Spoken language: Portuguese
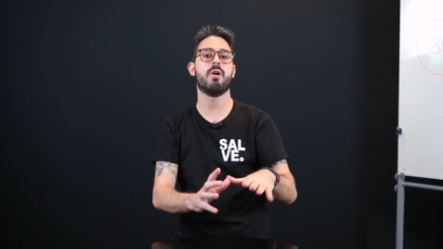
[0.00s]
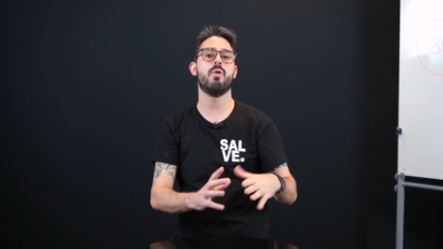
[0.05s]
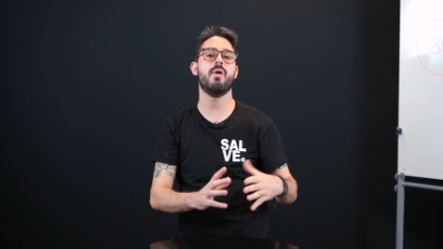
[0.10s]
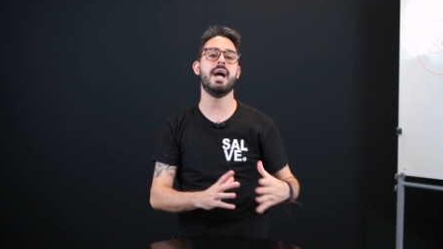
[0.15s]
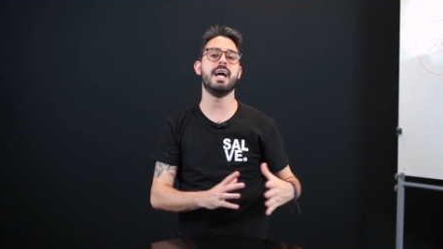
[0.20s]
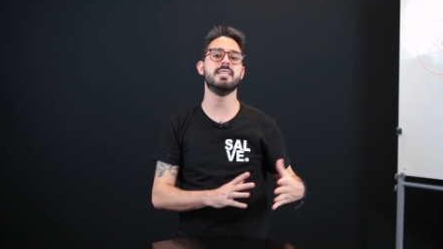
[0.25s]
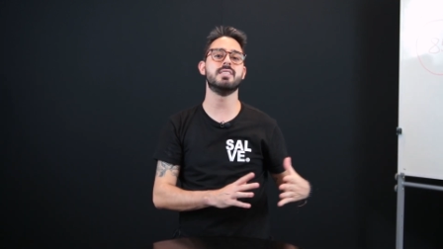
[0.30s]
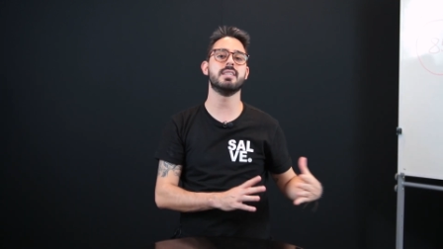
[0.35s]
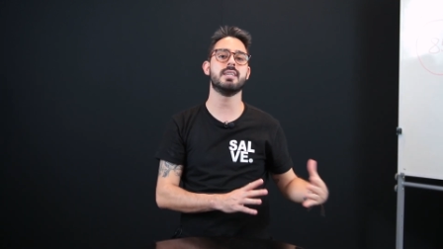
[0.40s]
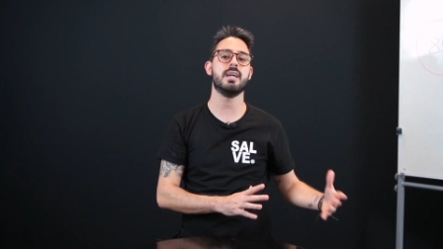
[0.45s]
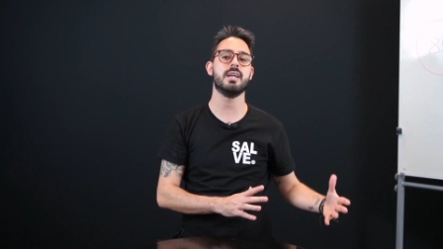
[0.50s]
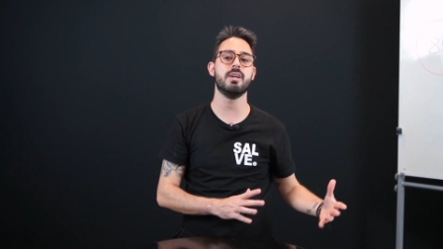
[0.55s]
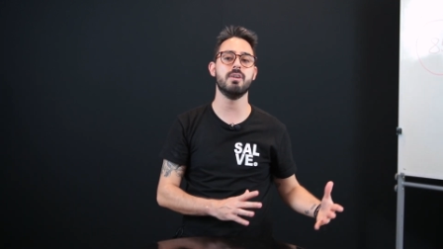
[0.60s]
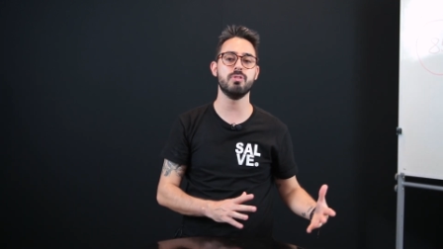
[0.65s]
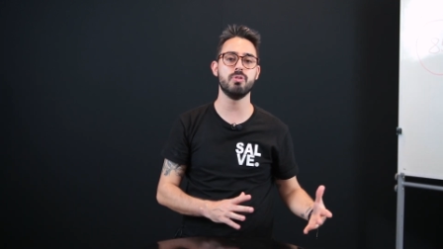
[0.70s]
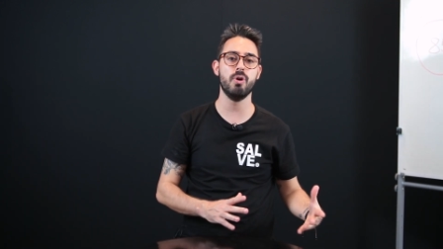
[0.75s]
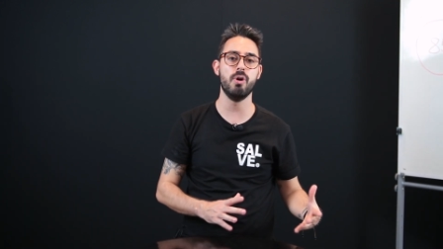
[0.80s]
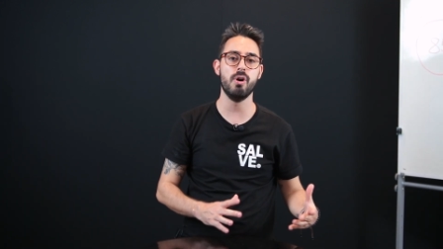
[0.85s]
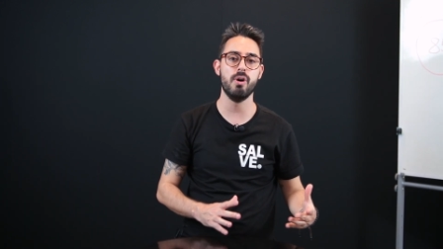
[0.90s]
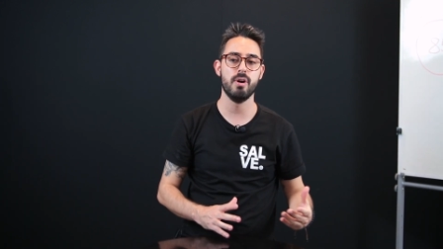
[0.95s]
qual é a dica que eu
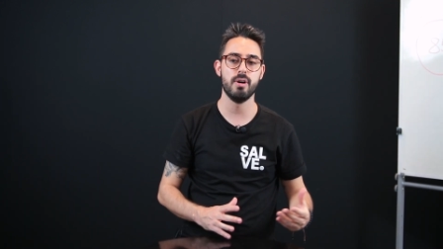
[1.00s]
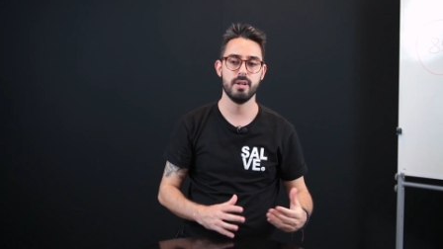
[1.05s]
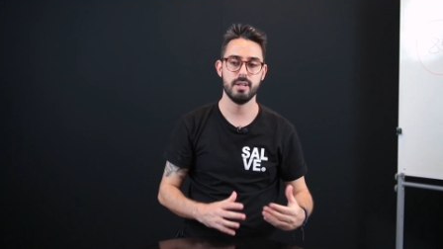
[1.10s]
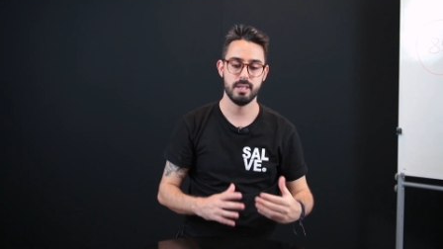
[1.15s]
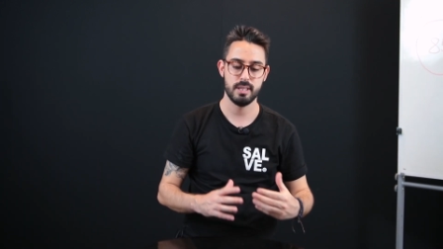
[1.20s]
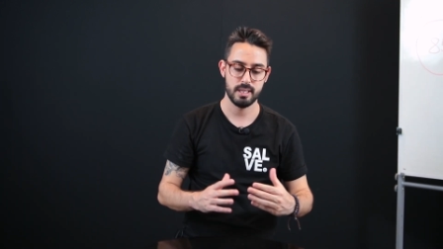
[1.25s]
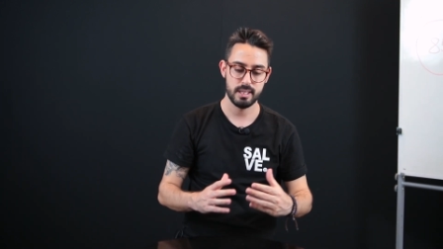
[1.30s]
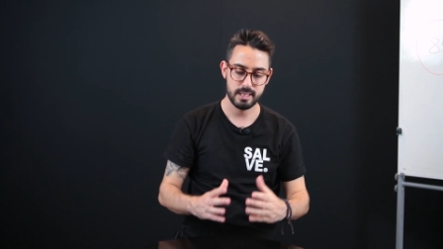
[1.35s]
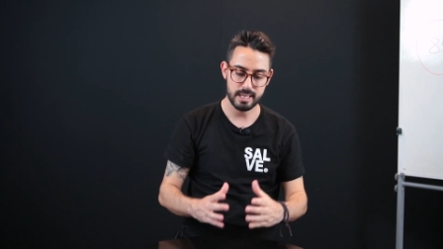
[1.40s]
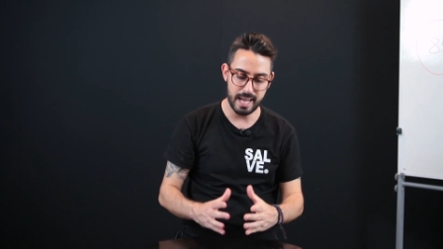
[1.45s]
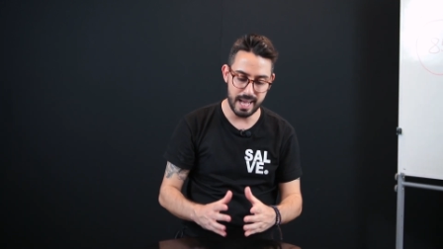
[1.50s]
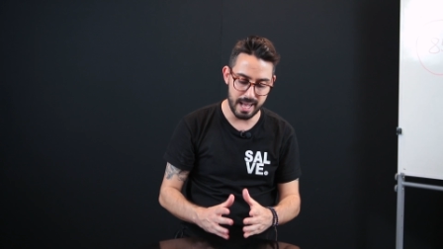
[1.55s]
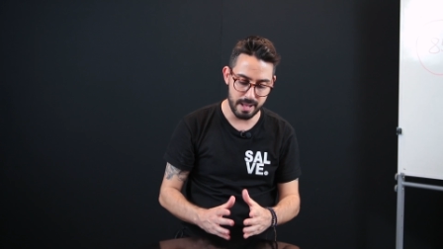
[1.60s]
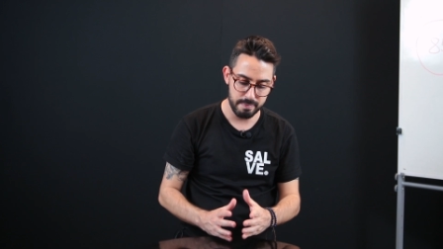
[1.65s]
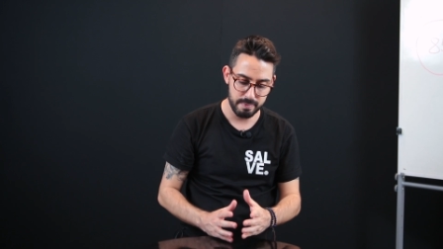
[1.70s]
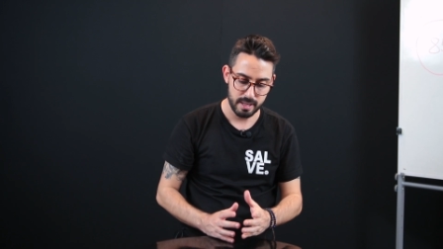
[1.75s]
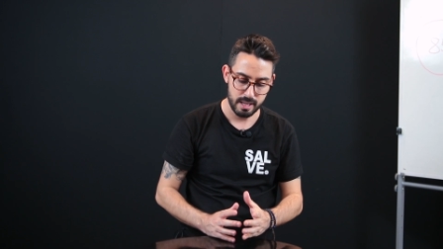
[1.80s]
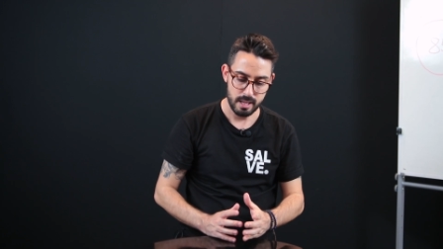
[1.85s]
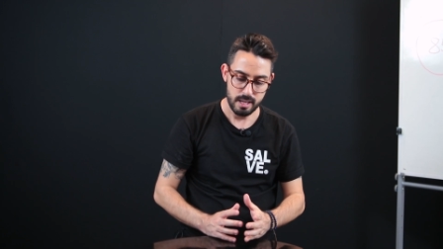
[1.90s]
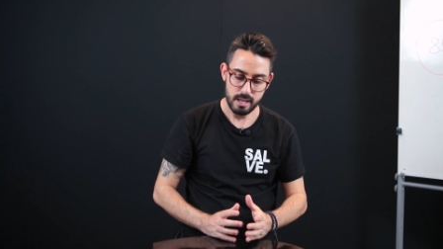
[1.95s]
dou,
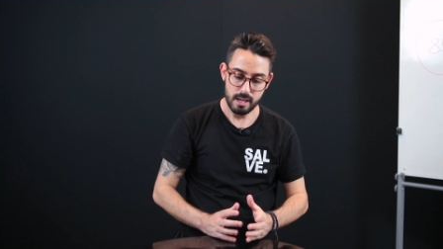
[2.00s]
tá?